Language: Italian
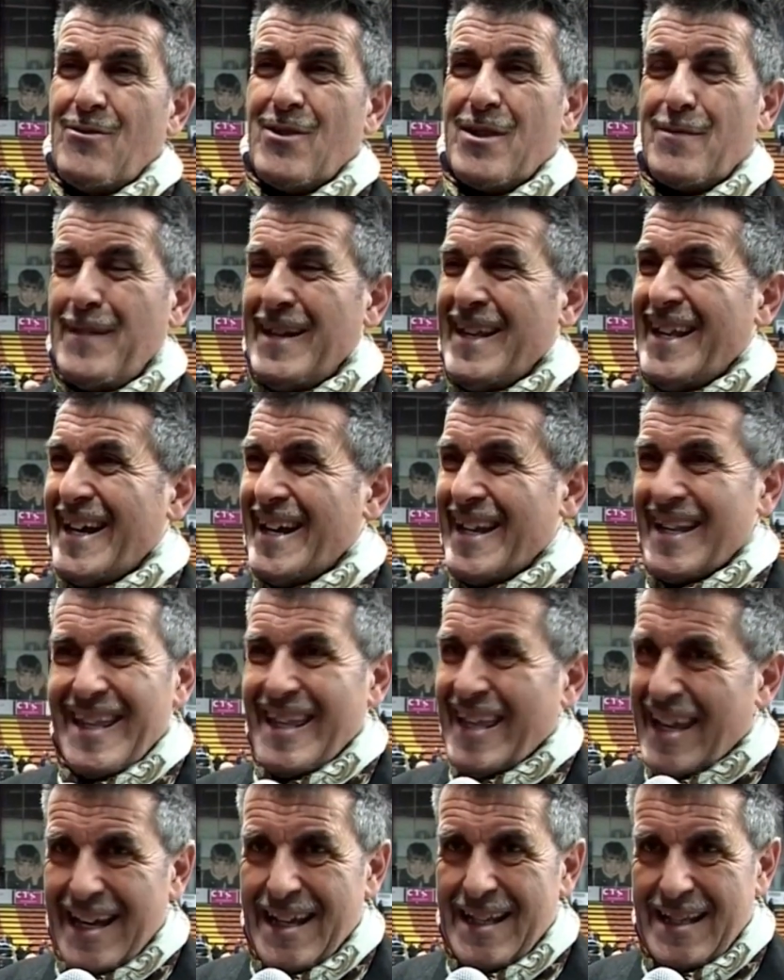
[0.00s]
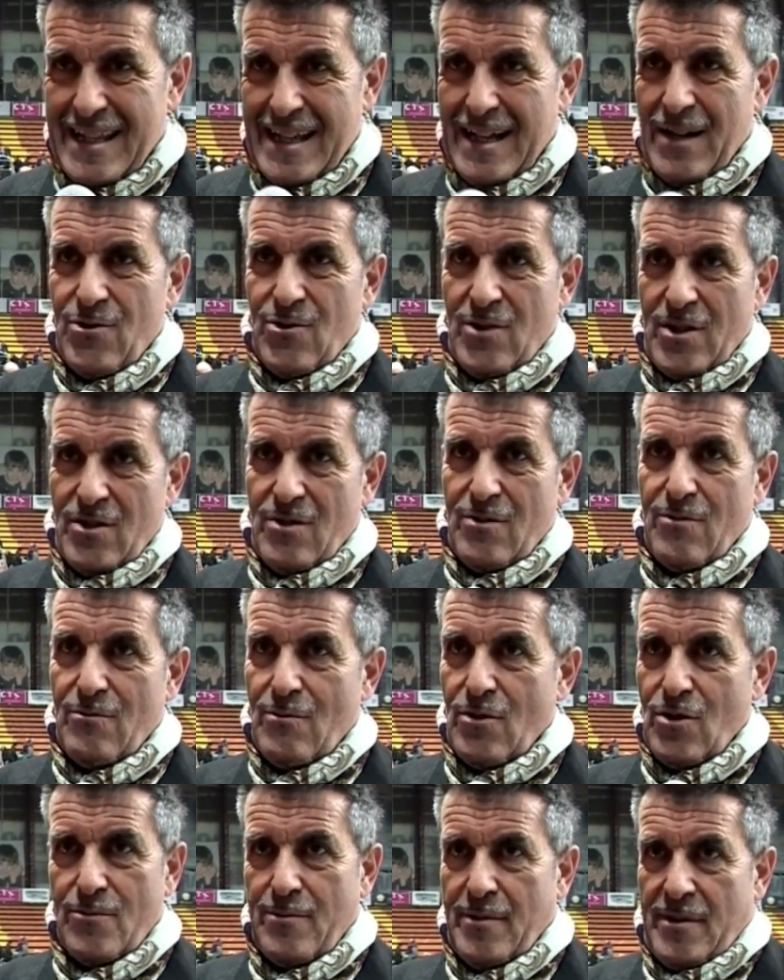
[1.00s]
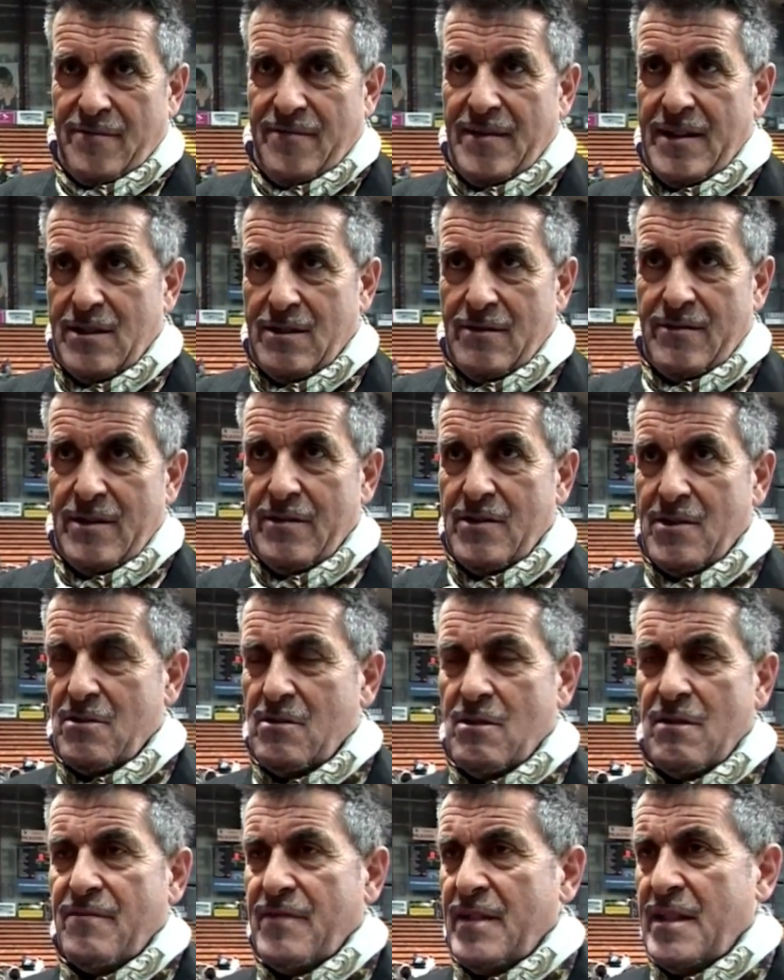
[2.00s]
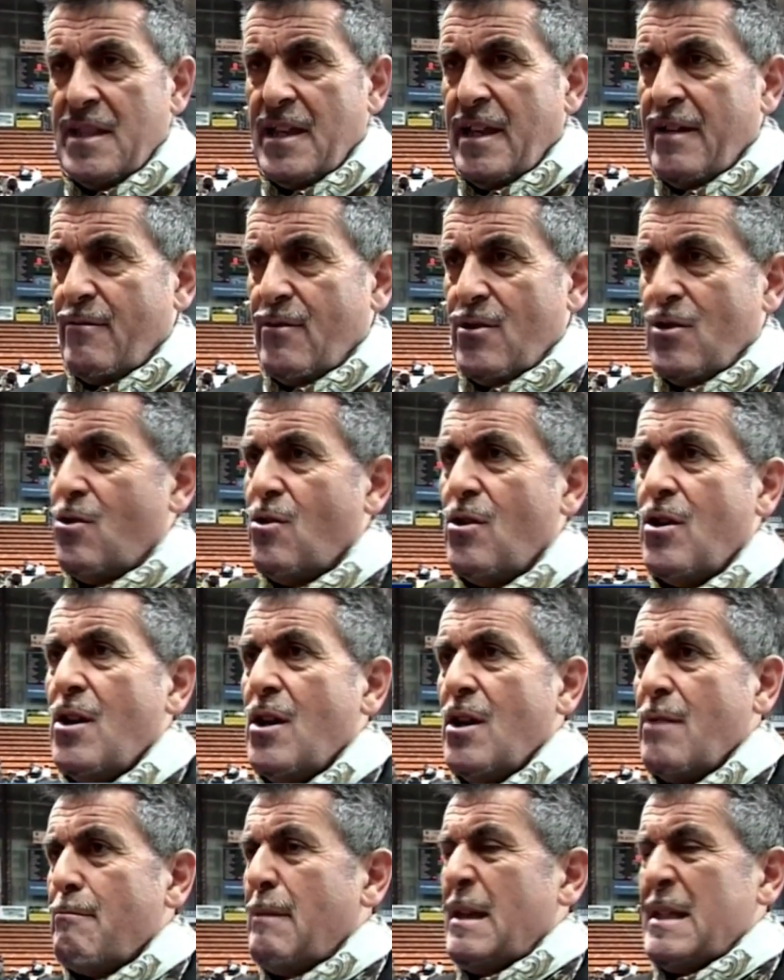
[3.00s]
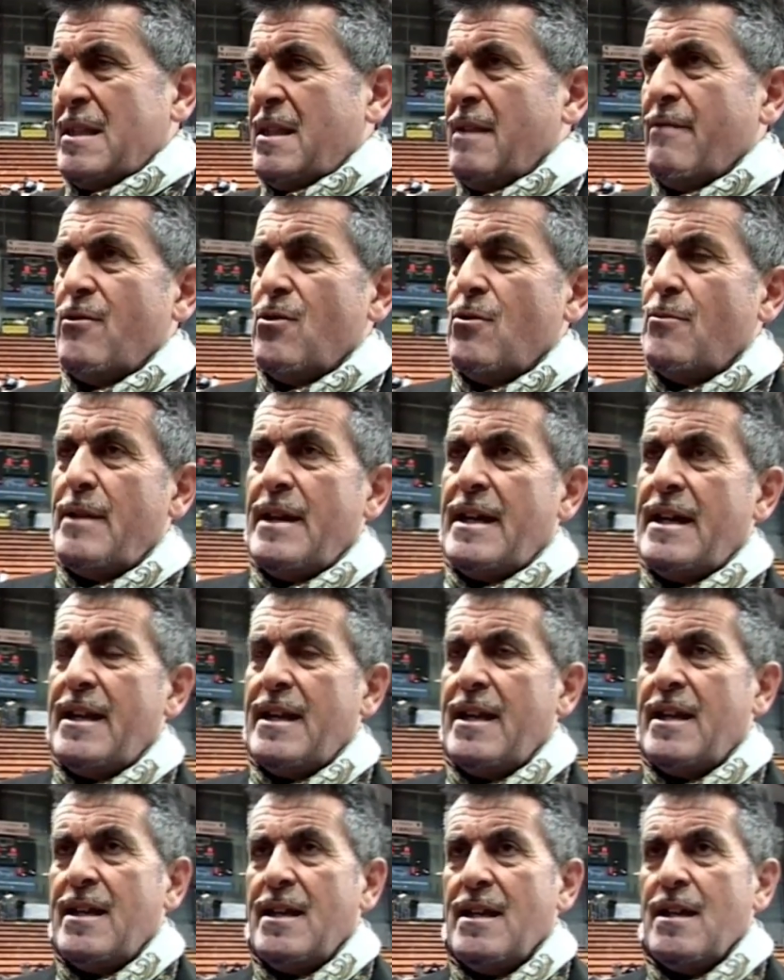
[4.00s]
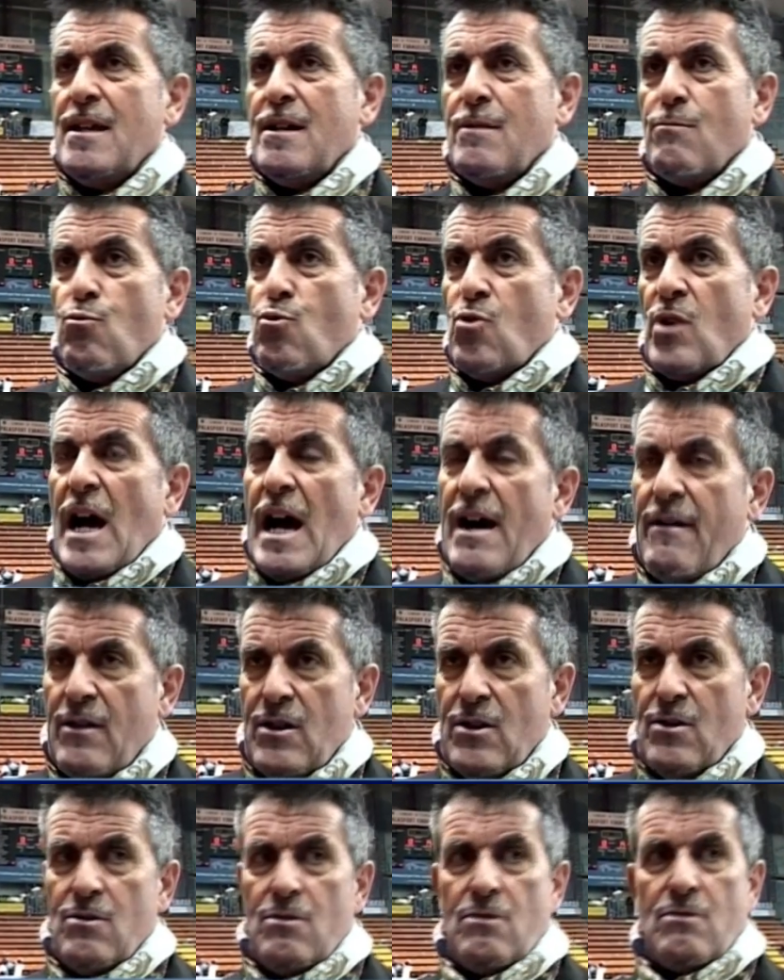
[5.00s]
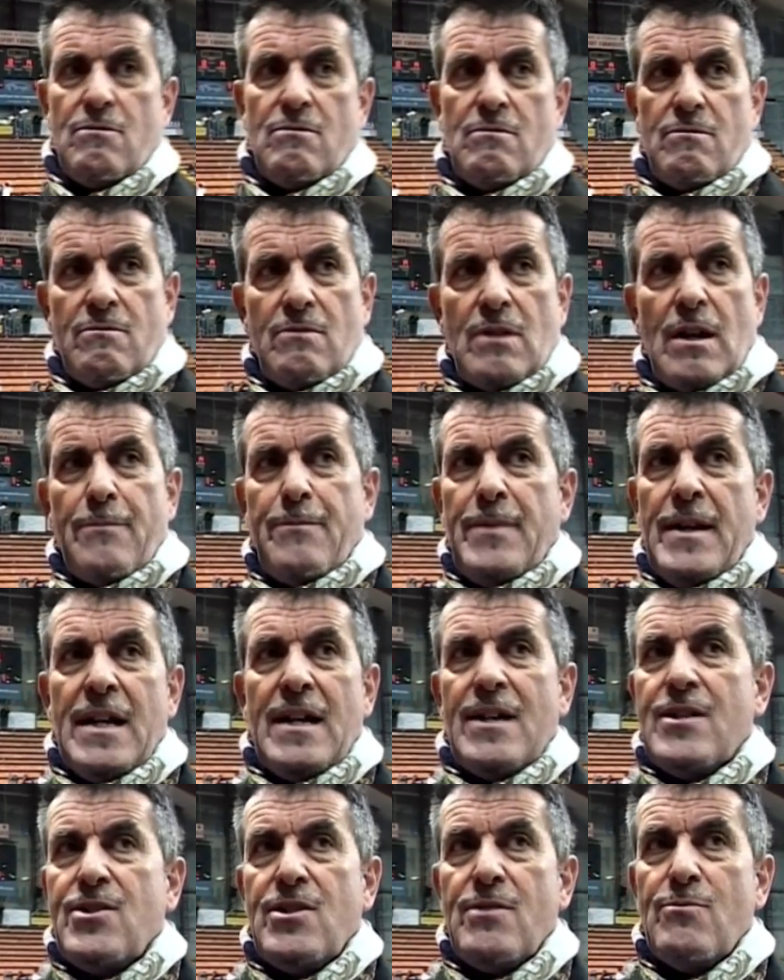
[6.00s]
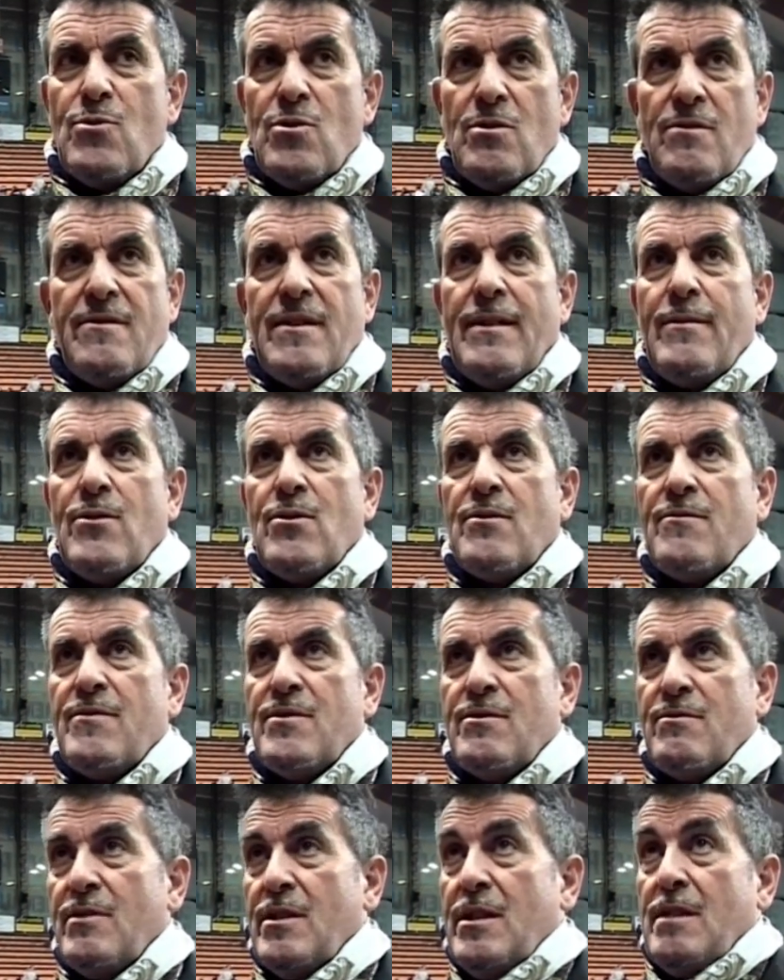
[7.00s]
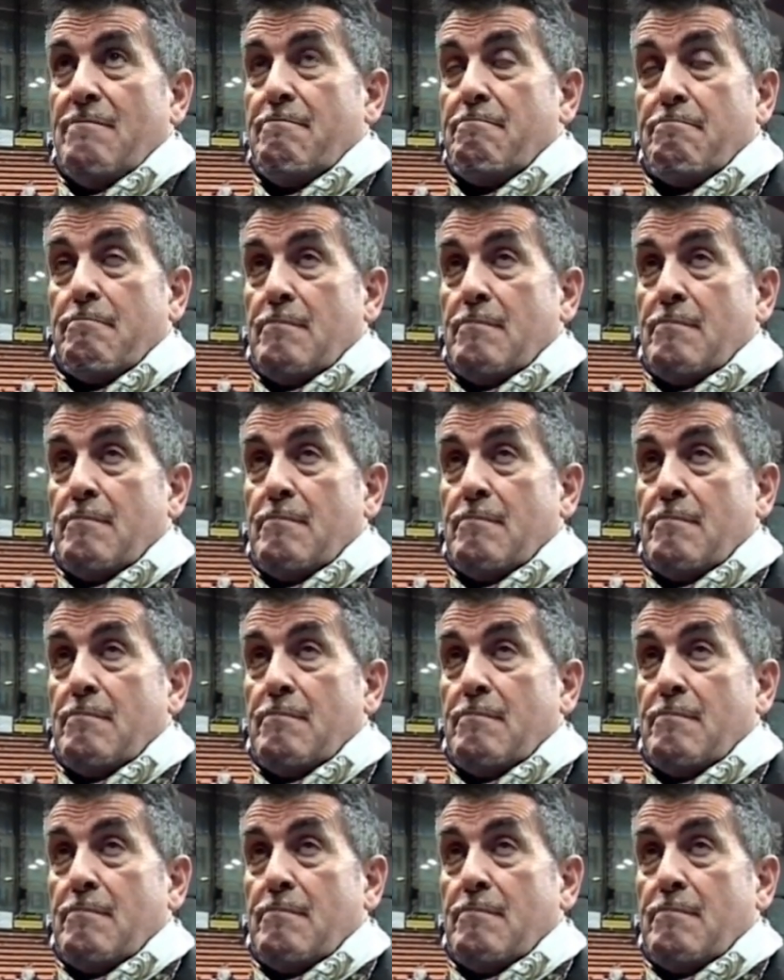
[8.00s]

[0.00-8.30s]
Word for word: non sbagliare niente, hanno giocato in modo perfetto, avete visto difendevano, battevano bene, muravano, appena ci muovevamo quindi